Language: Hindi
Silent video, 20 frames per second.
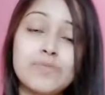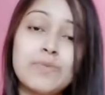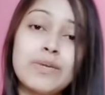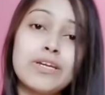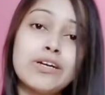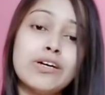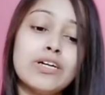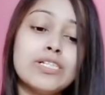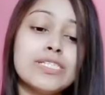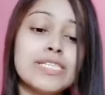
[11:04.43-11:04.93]
मी
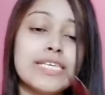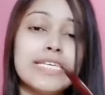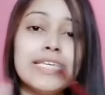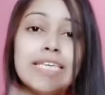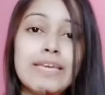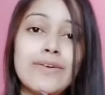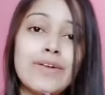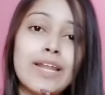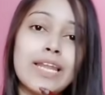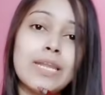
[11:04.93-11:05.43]
गर्ल्स
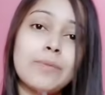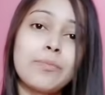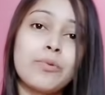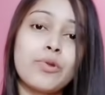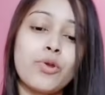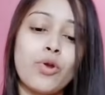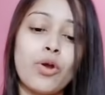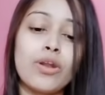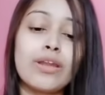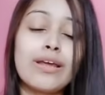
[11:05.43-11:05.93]
ये वाला लिप
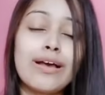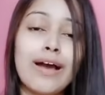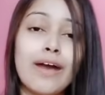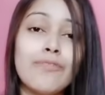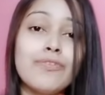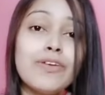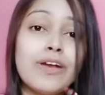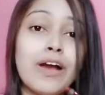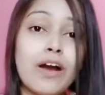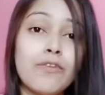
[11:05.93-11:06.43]
क्रियॉन
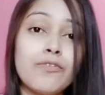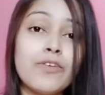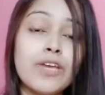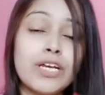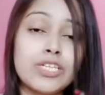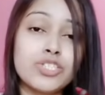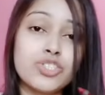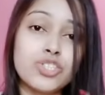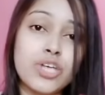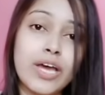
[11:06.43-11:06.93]
काफी
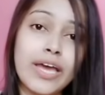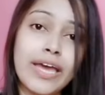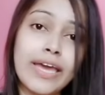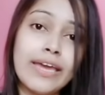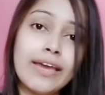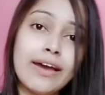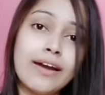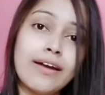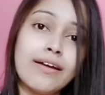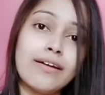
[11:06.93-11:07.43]
काफी अच्छा
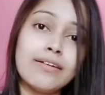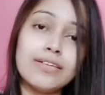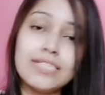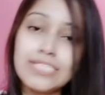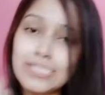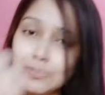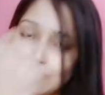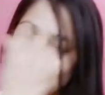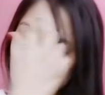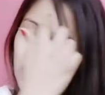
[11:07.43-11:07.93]
है
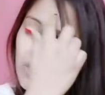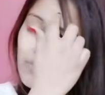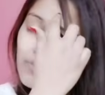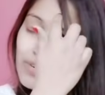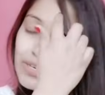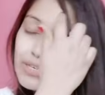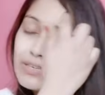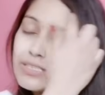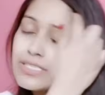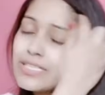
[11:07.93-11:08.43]
स्पेशली
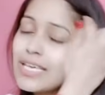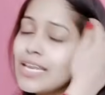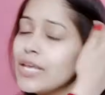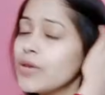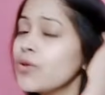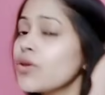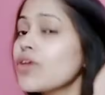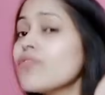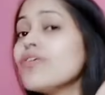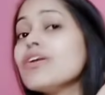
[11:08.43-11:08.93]
विंटर्स के
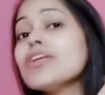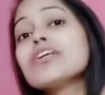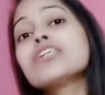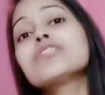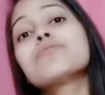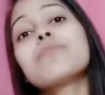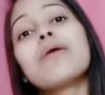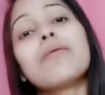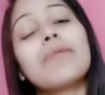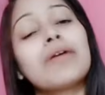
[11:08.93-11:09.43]
लिए क्योंकि
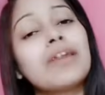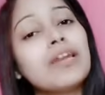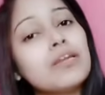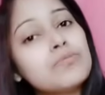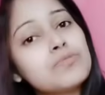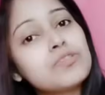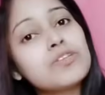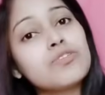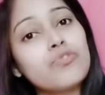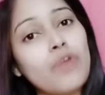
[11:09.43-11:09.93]
विंटर्स में हमारे
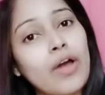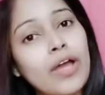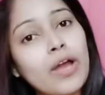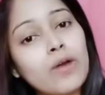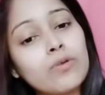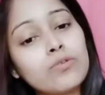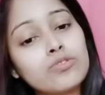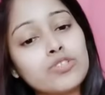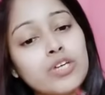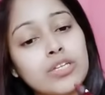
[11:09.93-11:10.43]
लिप्स ड्राई
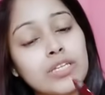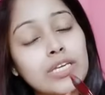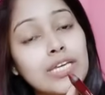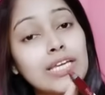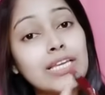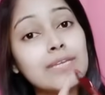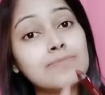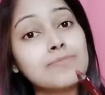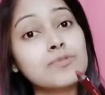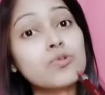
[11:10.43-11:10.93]
आउट हो जाते हैं
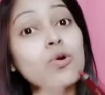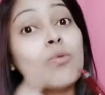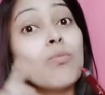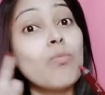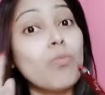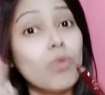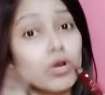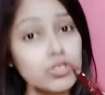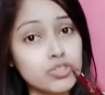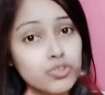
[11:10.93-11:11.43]
ये लिप्स को
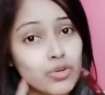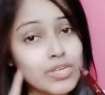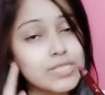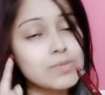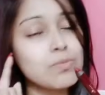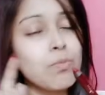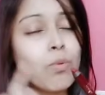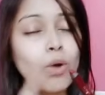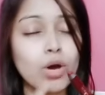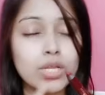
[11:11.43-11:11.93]

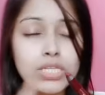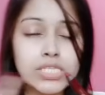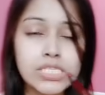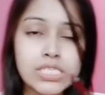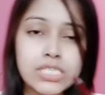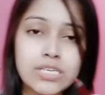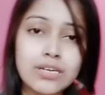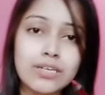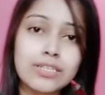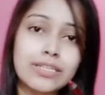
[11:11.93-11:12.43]
मॉइस्चराइज बहुत
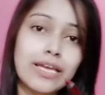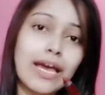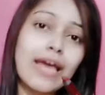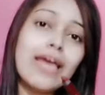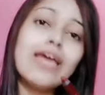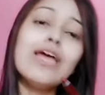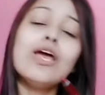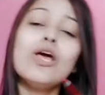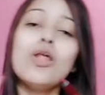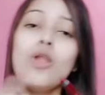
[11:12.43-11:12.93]
अच्छे से करता
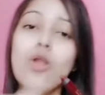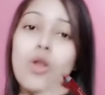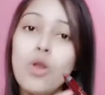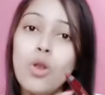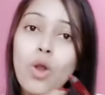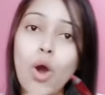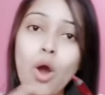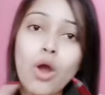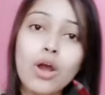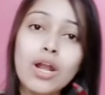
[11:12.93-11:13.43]
है
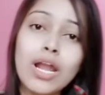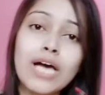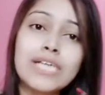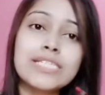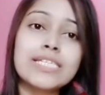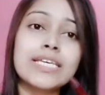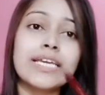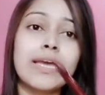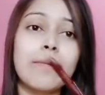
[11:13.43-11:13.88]
लॉन्ग लास्टिंग